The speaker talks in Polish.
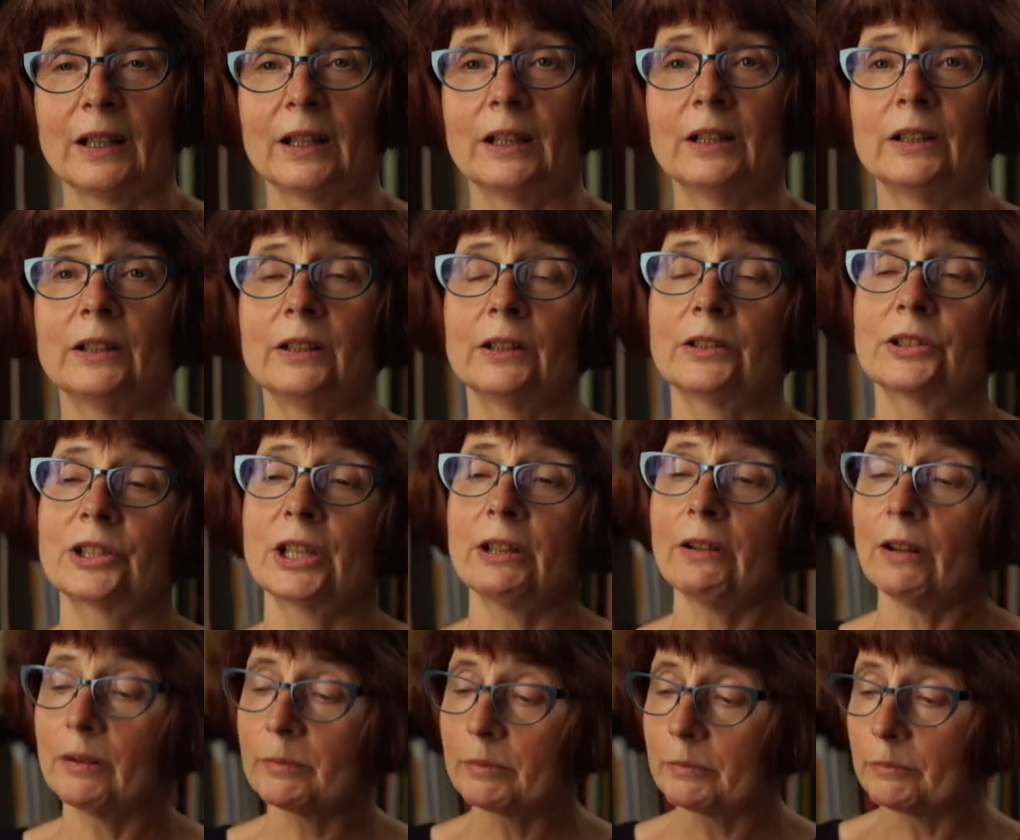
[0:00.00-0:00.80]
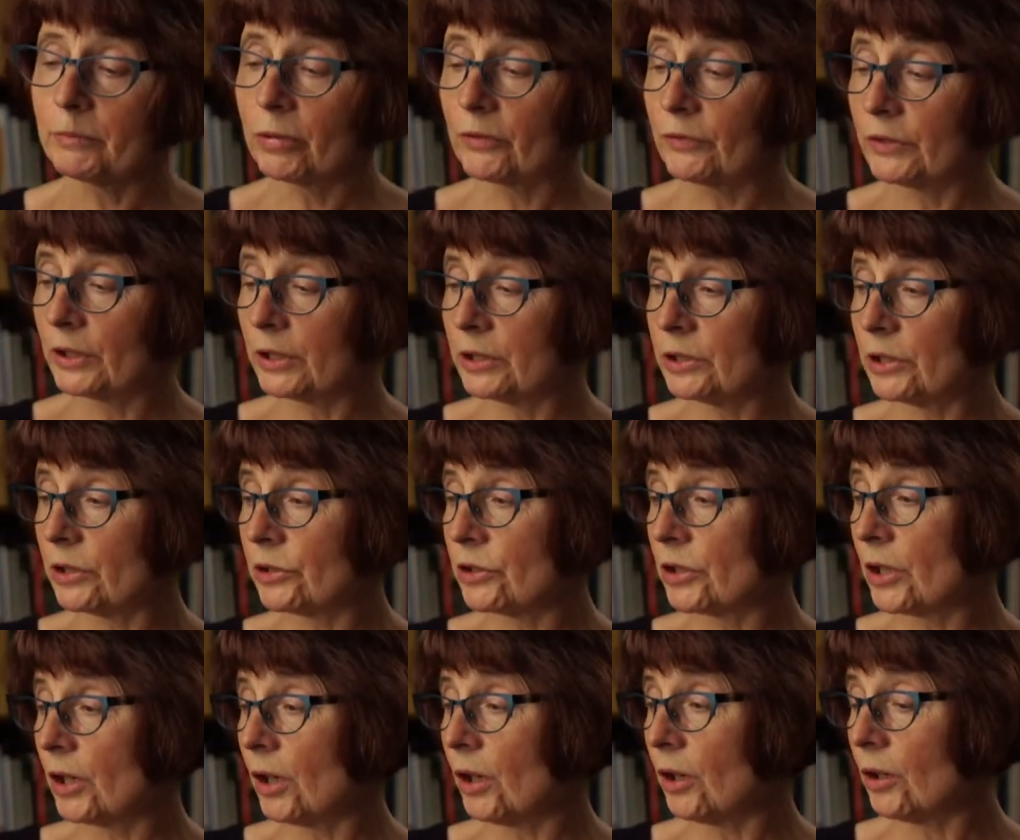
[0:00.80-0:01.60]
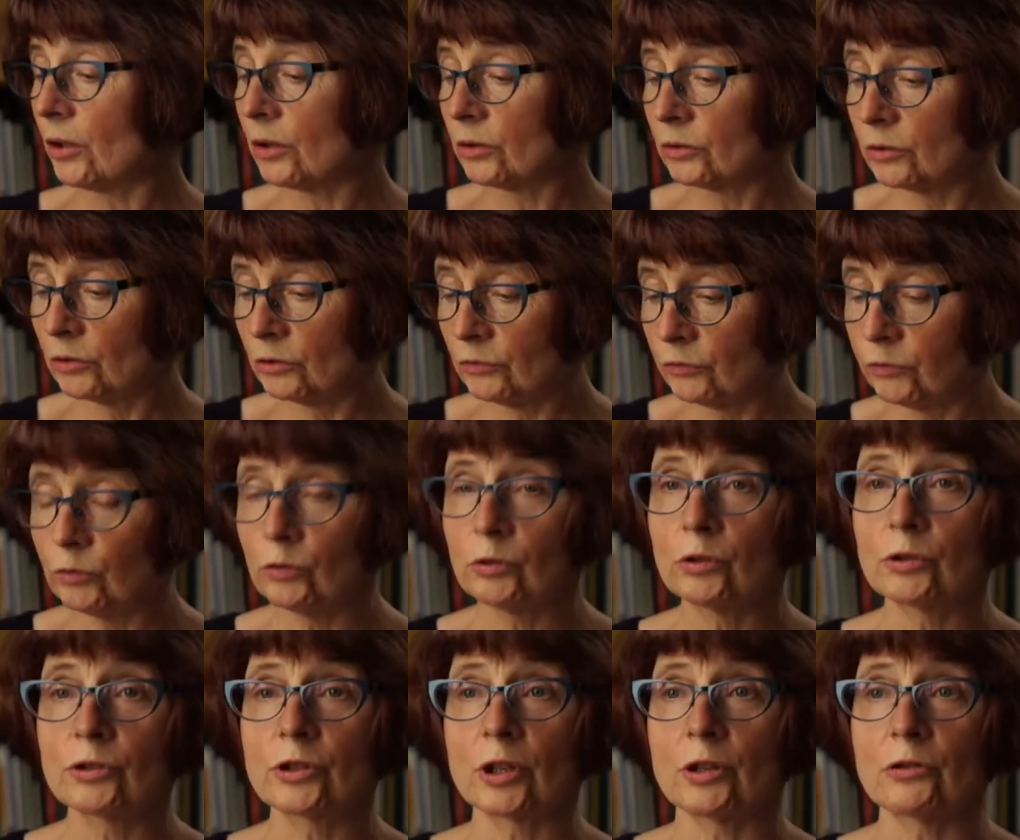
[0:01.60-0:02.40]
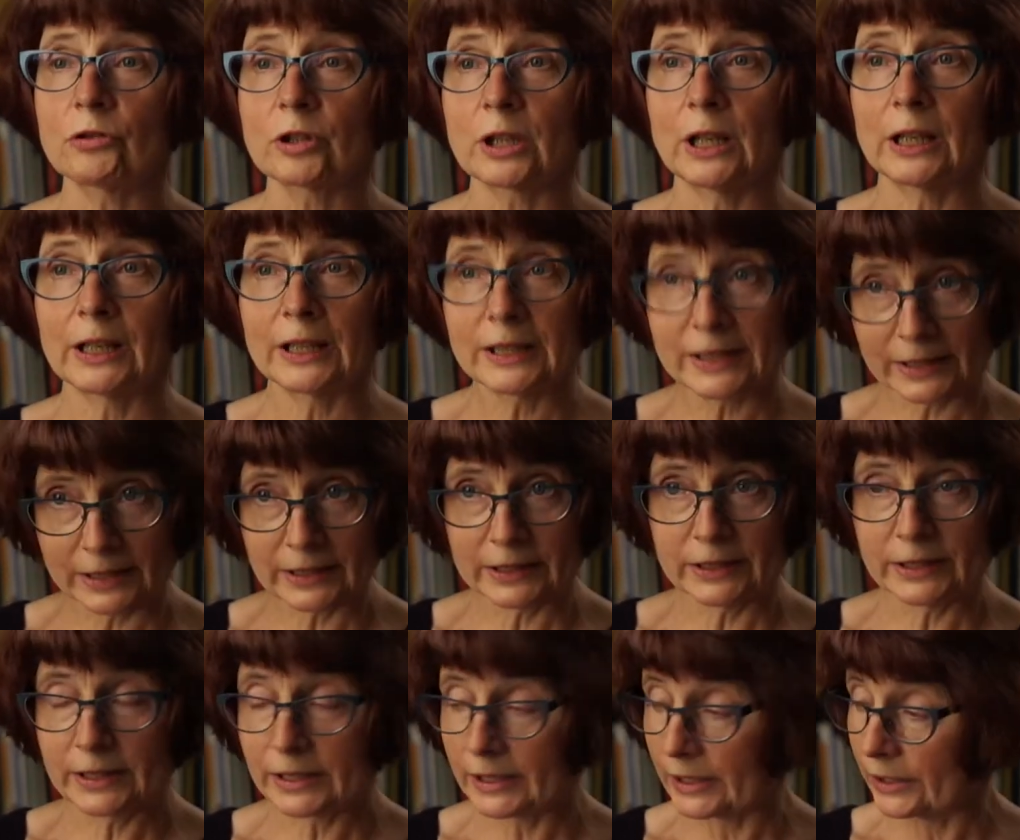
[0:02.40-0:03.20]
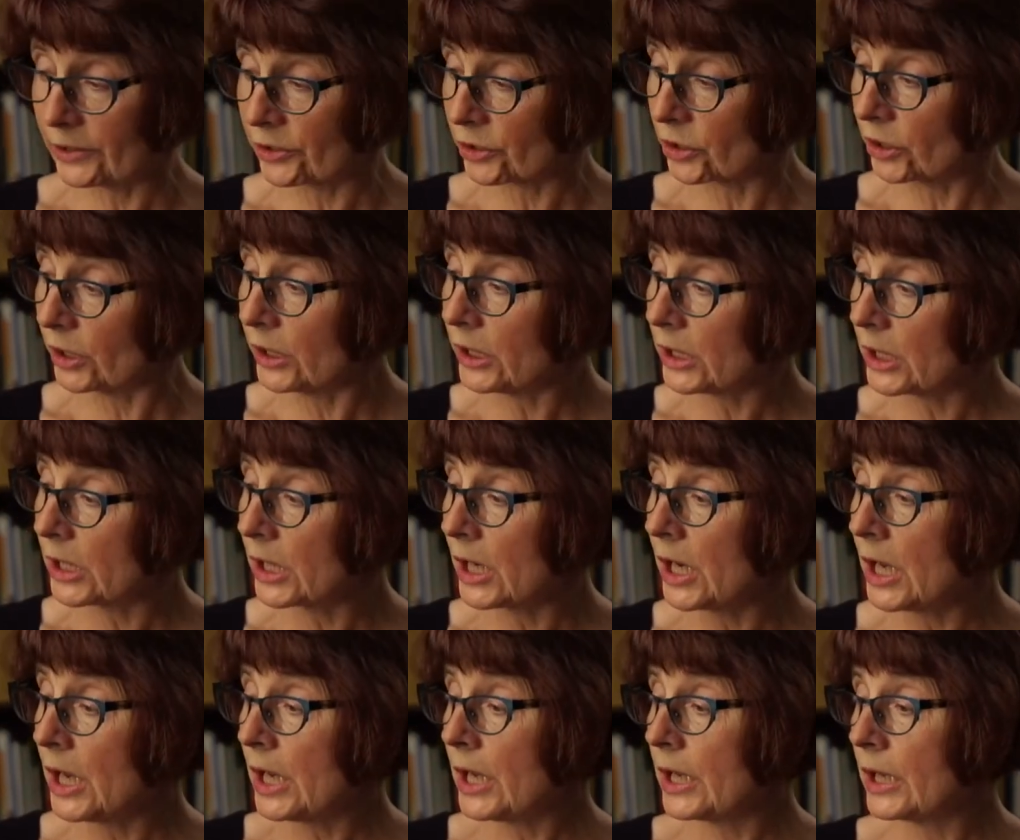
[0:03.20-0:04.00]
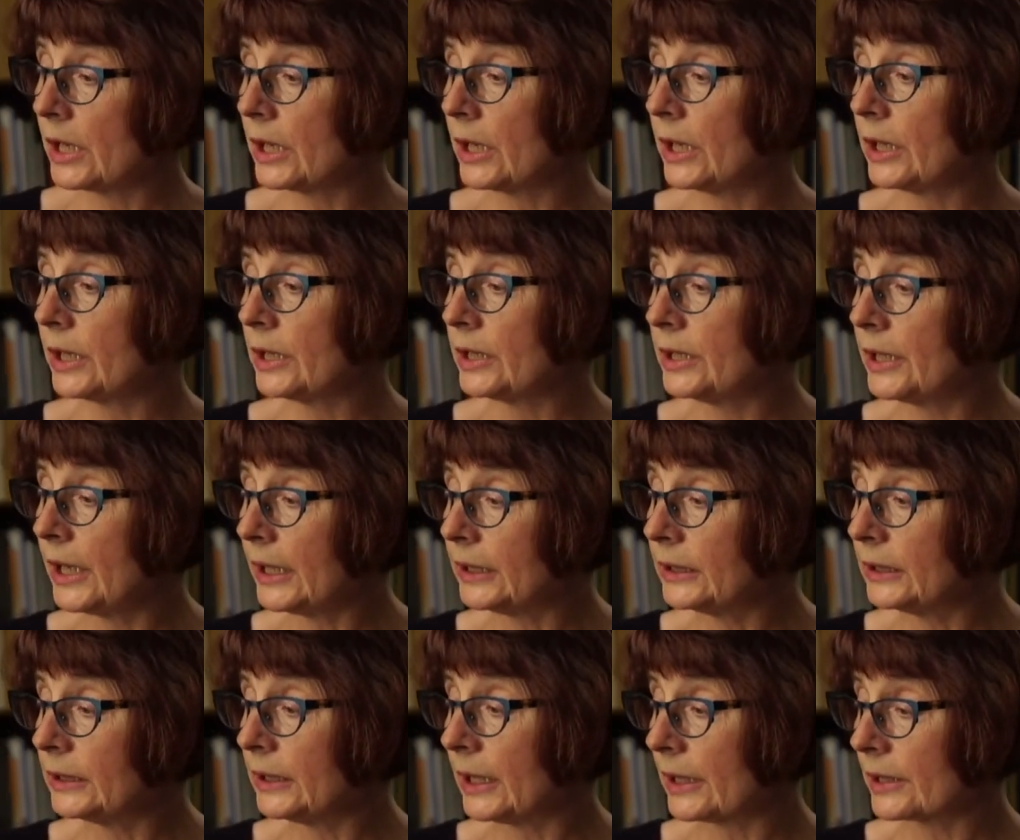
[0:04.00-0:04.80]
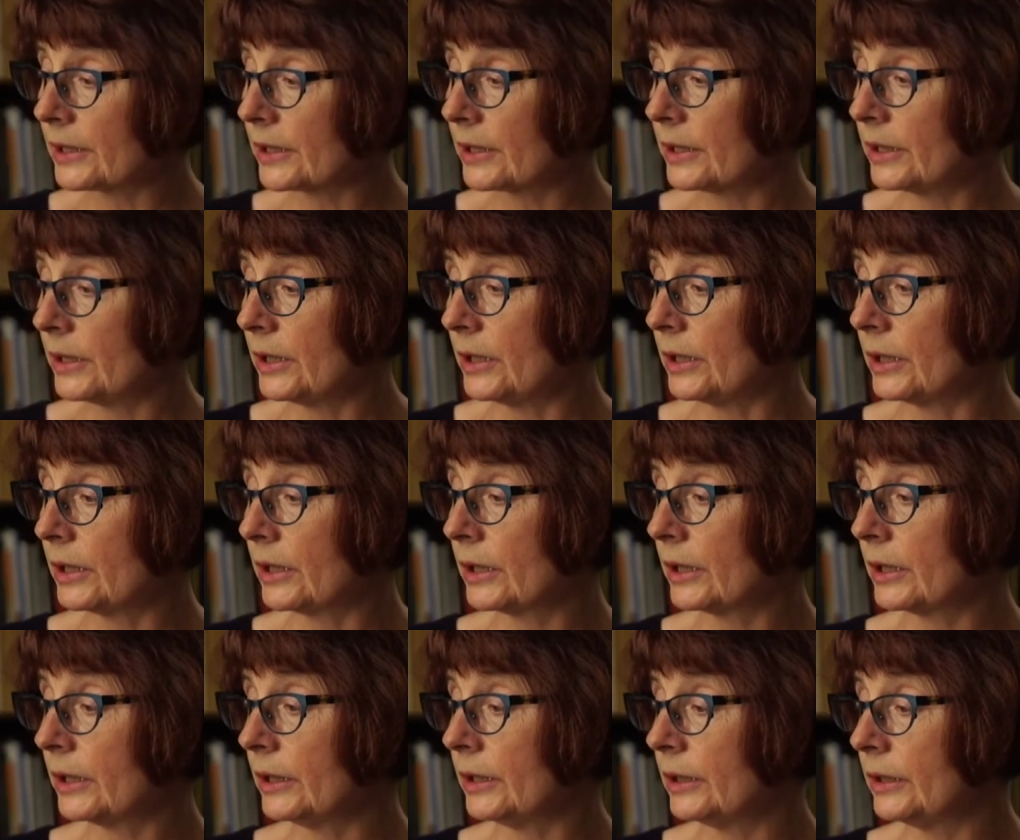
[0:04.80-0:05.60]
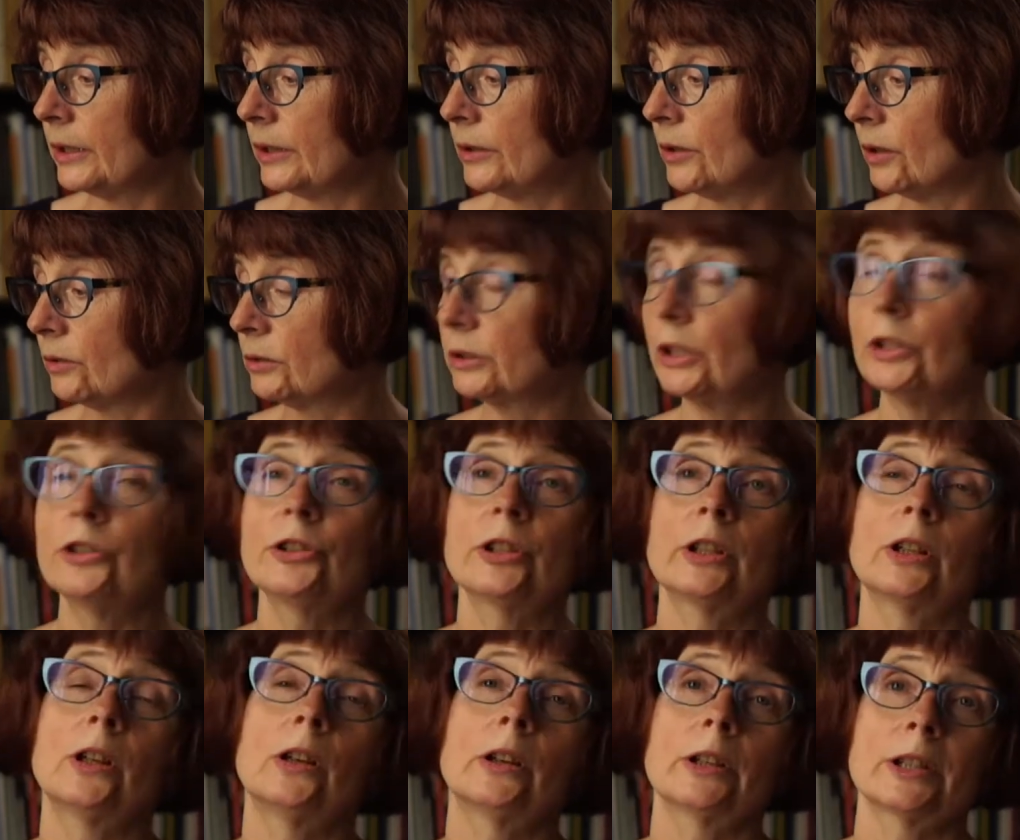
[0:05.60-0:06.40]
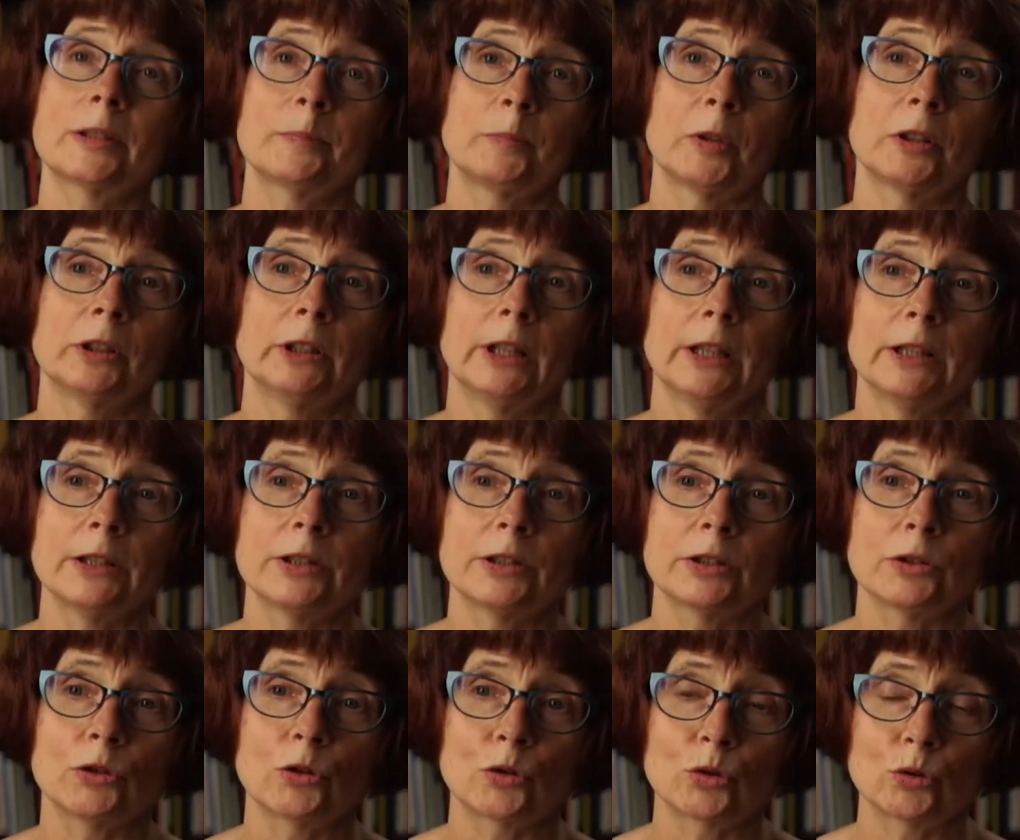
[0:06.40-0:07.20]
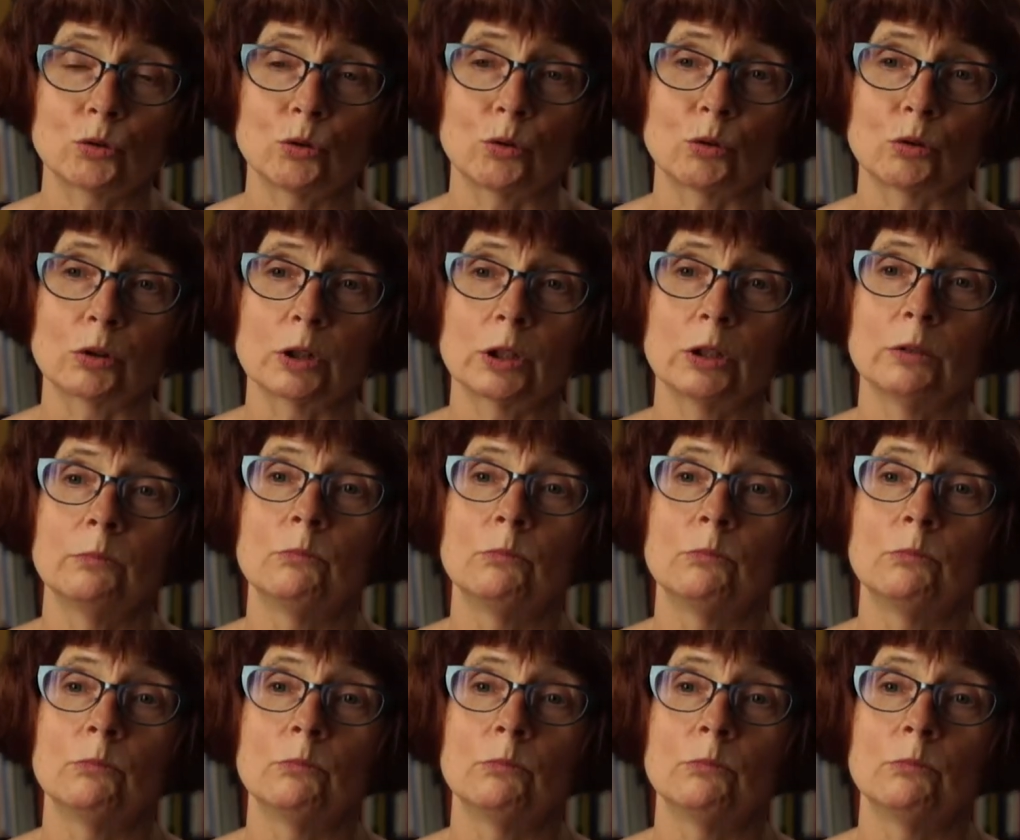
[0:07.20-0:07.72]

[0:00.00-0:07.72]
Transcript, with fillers: Y, chciałabym powiedzieć o dwóch książkach eseistycznych. Y, jedna z nich y, dotyczy korespondencji sztuk,